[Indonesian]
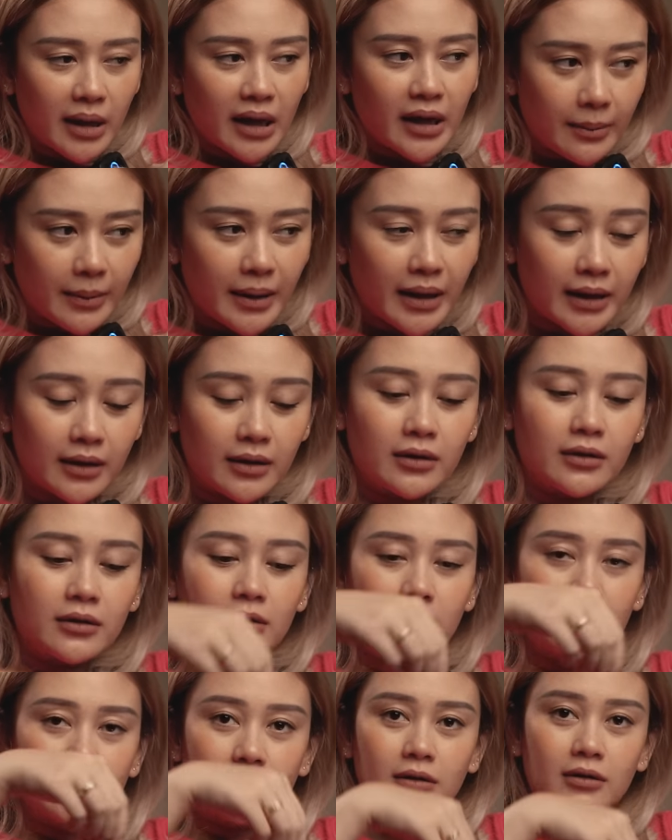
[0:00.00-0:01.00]
eplek eplek
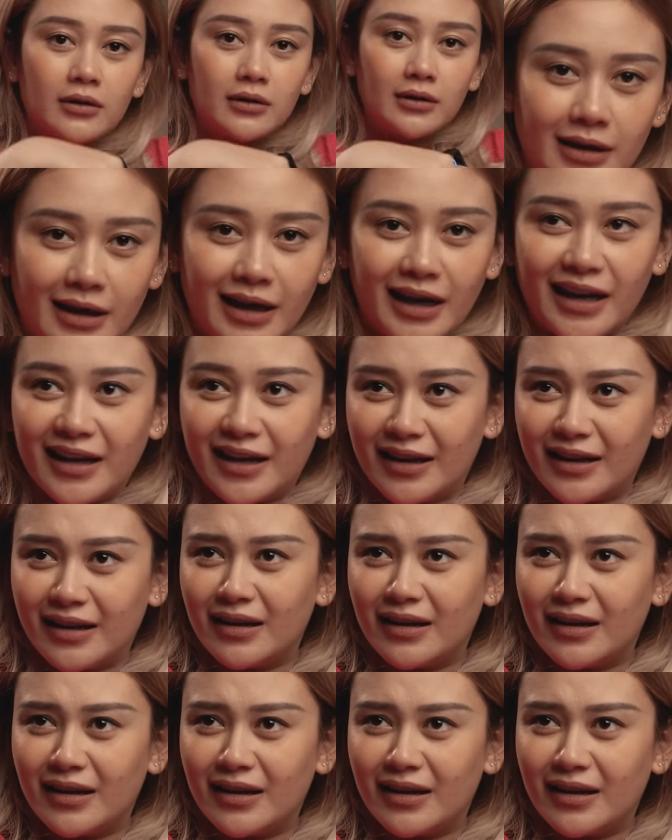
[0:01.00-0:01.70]
iya kan